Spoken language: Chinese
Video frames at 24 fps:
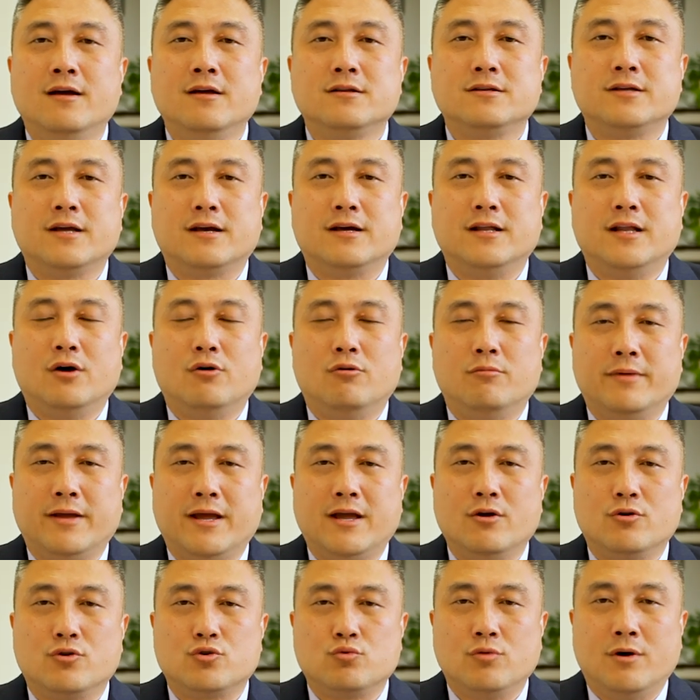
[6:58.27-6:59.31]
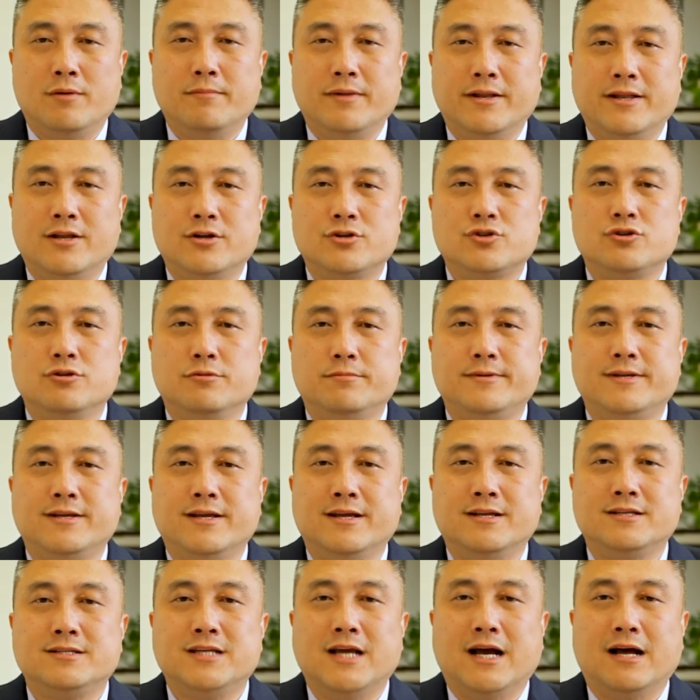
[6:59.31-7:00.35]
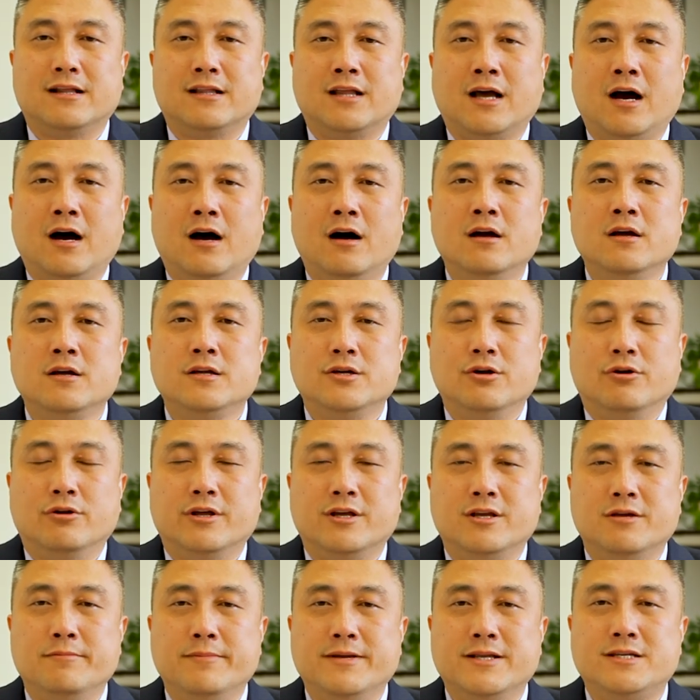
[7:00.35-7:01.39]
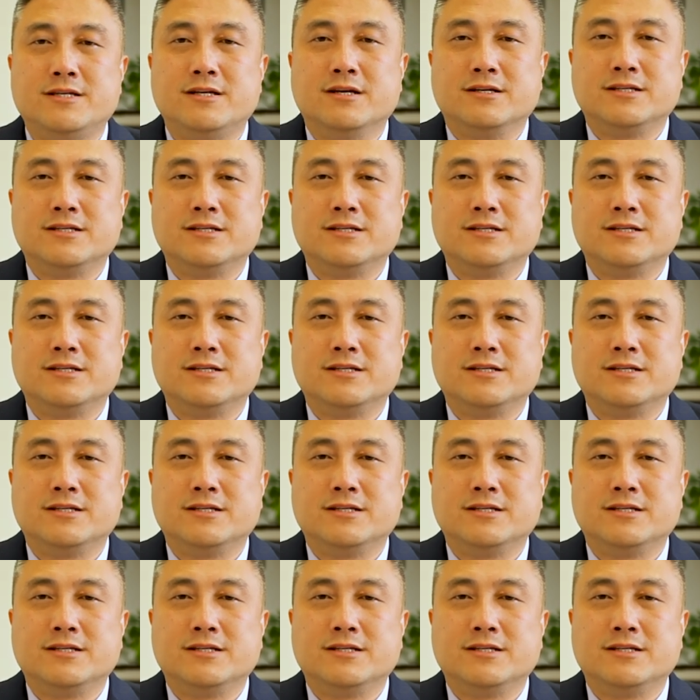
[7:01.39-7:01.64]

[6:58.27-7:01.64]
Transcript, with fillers: 这个呢，我们也有专门的视频讲到有的。移民倾